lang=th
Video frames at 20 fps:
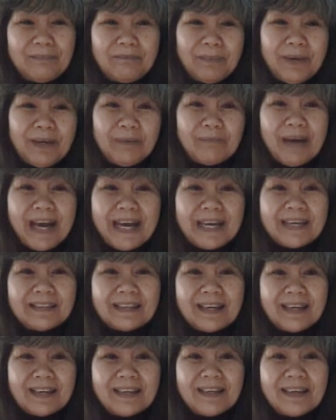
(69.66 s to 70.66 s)
เป็นไม้
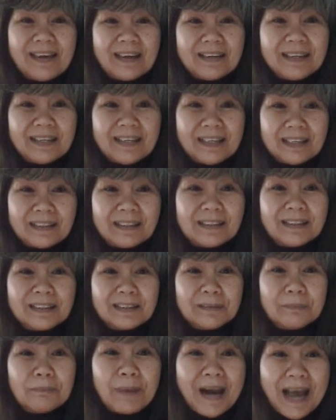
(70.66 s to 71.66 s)
ตะเคียนหินห
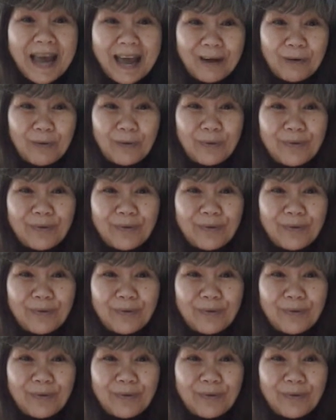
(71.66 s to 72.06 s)
รือเปล่า